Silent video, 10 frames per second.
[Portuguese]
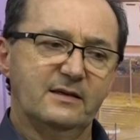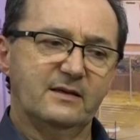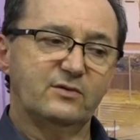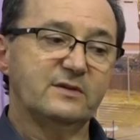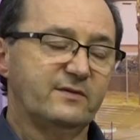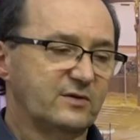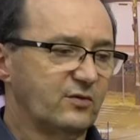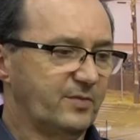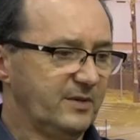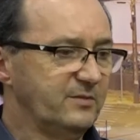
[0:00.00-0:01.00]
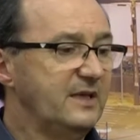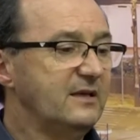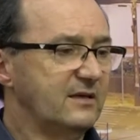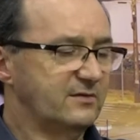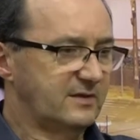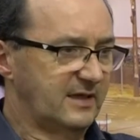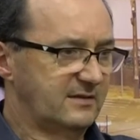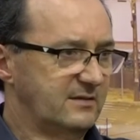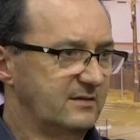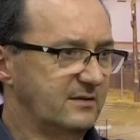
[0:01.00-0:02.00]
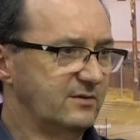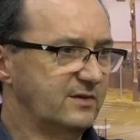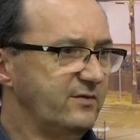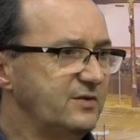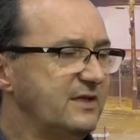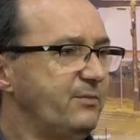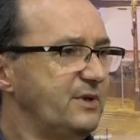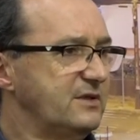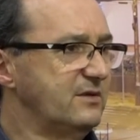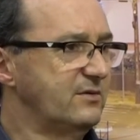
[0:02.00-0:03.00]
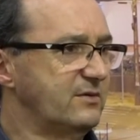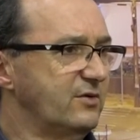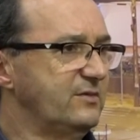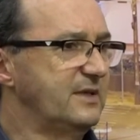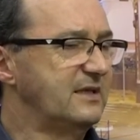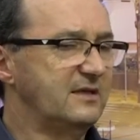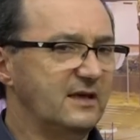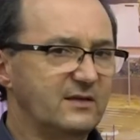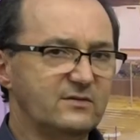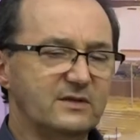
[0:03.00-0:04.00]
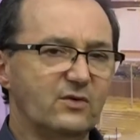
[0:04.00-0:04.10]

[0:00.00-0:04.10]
inclusive nós compramos 1.500 testes. Inclusive eu tinha pedido 2.500 e